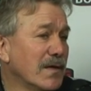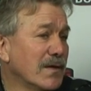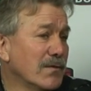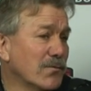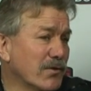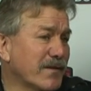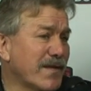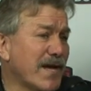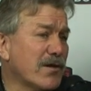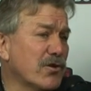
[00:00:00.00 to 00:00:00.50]

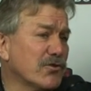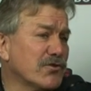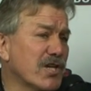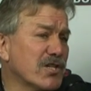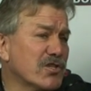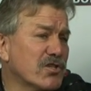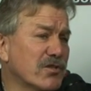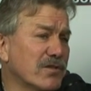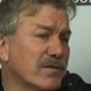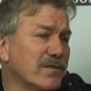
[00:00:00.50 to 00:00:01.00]
No tak,
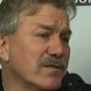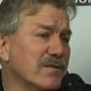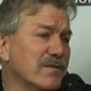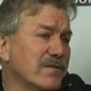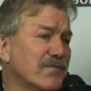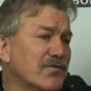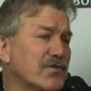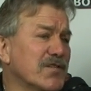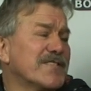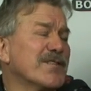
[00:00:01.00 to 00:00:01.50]
chociaż
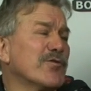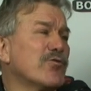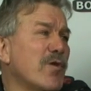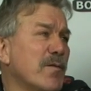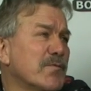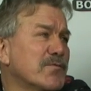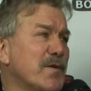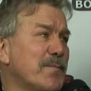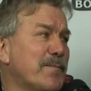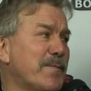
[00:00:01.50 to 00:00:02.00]
y, wszyscy
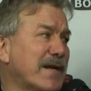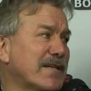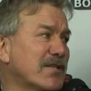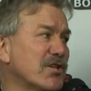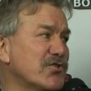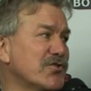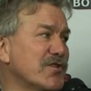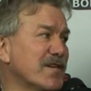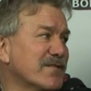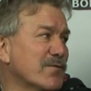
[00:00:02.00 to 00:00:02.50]
chłopcy
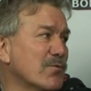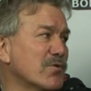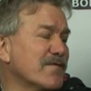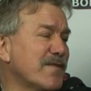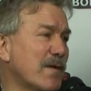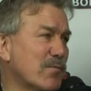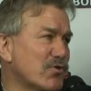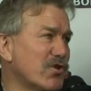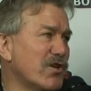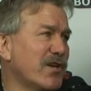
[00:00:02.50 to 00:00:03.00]
praktycznie są z
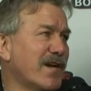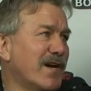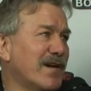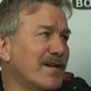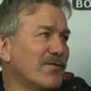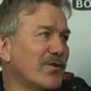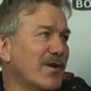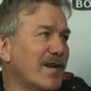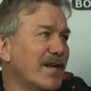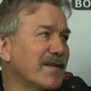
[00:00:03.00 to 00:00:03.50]

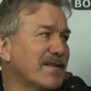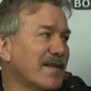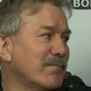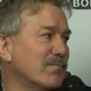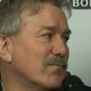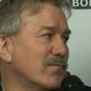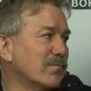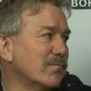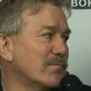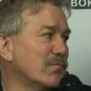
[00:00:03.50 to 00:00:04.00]
Wałżycha, no ale
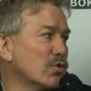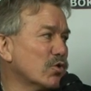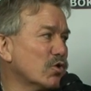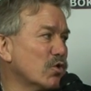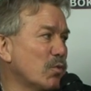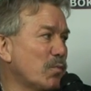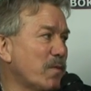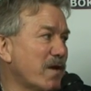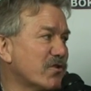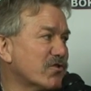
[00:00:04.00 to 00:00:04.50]
tam
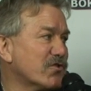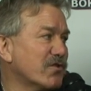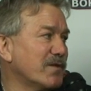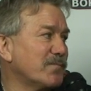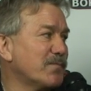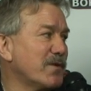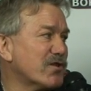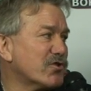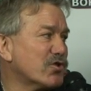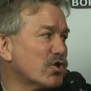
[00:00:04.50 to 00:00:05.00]
ruszył pierwszy,
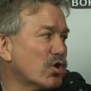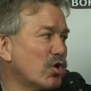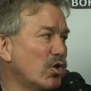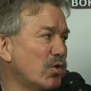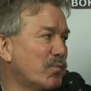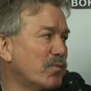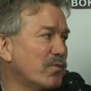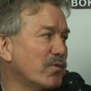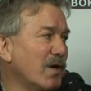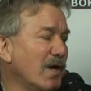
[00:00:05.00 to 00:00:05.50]
pierwszy
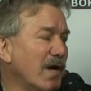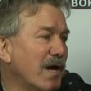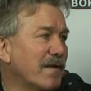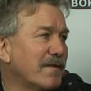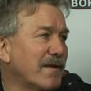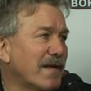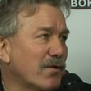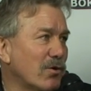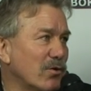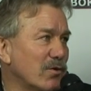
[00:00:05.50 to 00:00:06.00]
klub
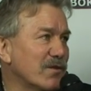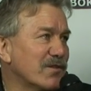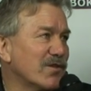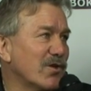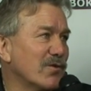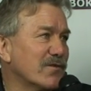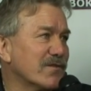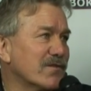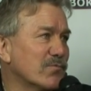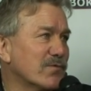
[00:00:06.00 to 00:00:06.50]
na Dolnym
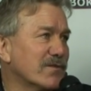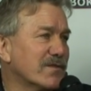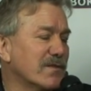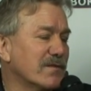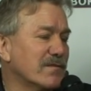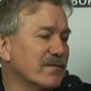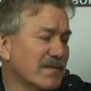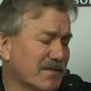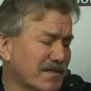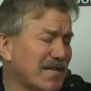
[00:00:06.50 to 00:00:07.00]
Śląsku, z,
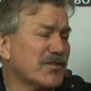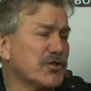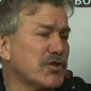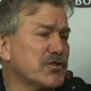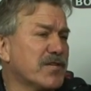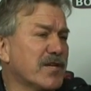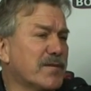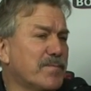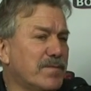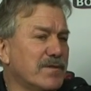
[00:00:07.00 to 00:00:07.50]
ty, znaczy
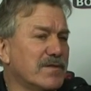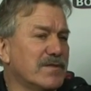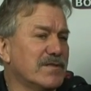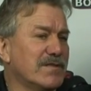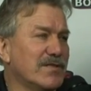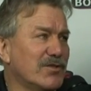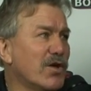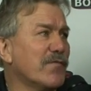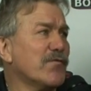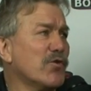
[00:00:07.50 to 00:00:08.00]
z tych
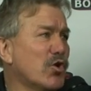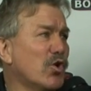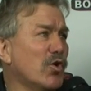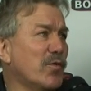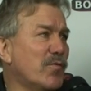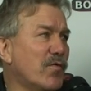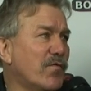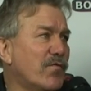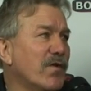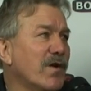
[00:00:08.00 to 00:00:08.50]
y, nowych
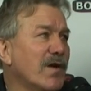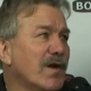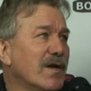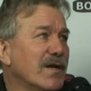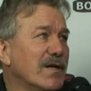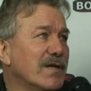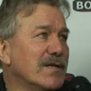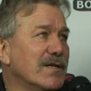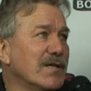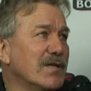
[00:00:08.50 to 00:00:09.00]
klubów.
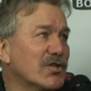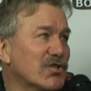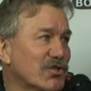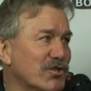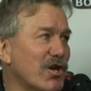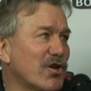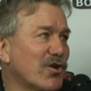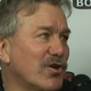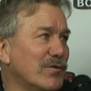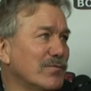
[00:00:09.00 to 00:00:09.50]

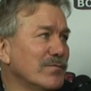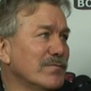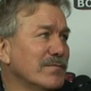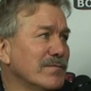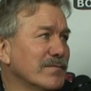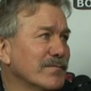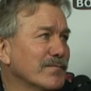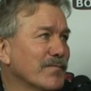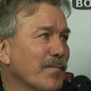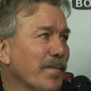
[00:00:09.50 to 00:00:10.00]
Strzegom,
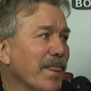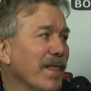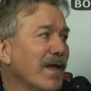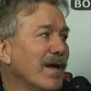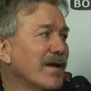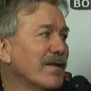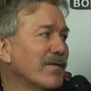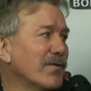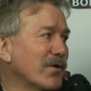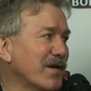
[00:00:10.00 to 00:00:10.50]

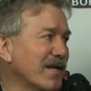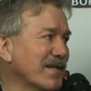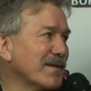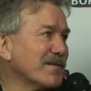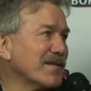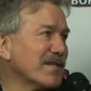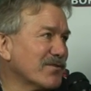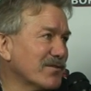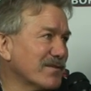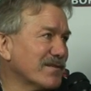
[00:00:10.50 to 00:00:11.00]
no ja
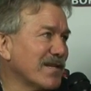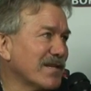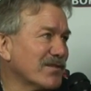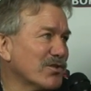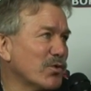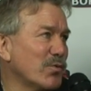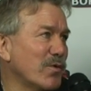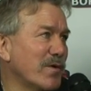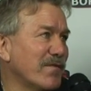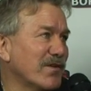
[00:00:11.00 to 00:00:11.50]
tam
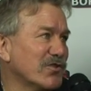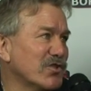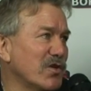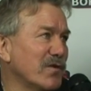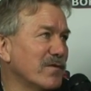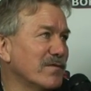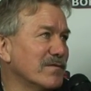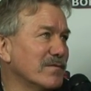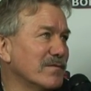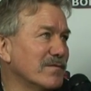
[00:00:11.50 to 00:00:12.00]
zacząłem właśnie
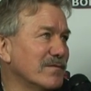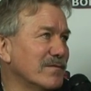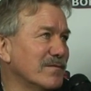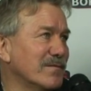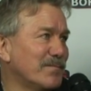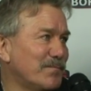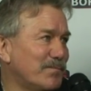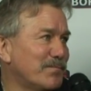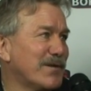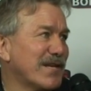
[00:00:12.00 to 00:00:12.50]

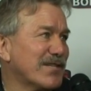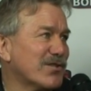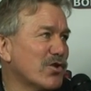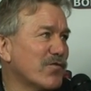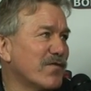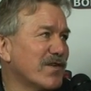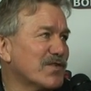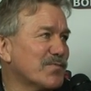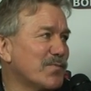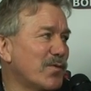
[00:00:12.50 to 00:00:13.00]
y,
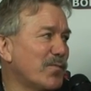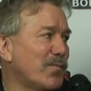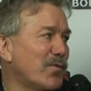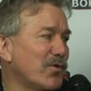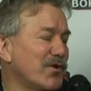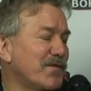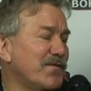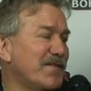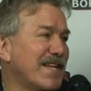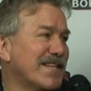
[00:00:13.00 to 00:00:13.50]
pracować po, po
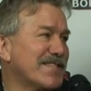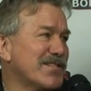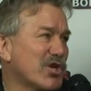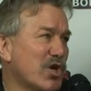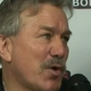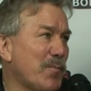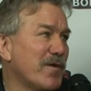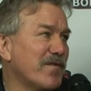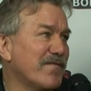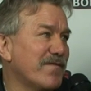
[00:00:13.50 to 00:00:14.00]
likwidacji
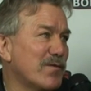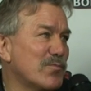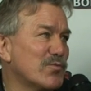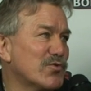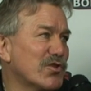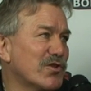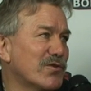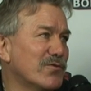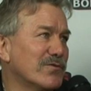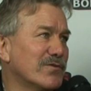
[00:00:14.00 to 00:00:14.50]
kopalń w
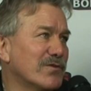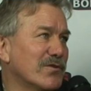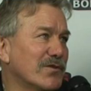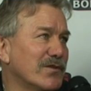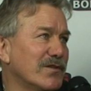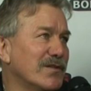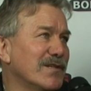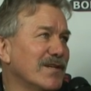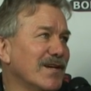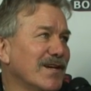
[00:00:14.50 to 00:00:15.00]
Wałbrzychu, no
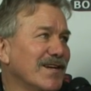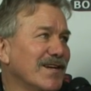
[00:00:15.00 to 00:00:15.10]
i,